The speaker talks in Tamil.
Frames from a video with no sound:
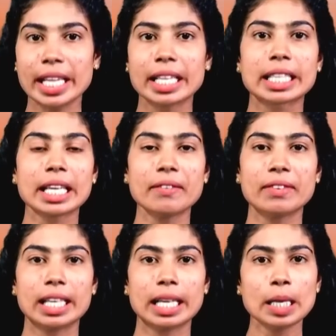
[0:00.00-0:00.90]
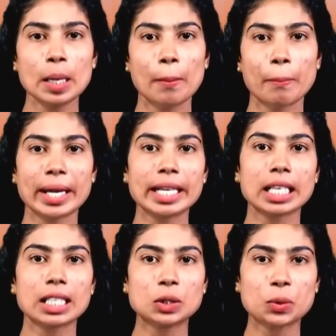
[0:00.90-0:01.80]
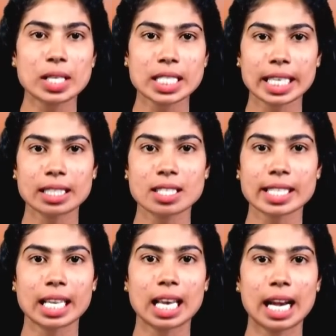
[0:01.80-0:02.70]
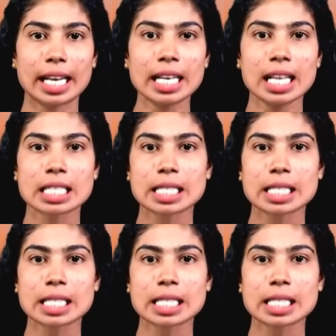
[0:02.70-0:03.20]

இதேவேளை பெண்டகன் துணை செய்தி செயலாளர்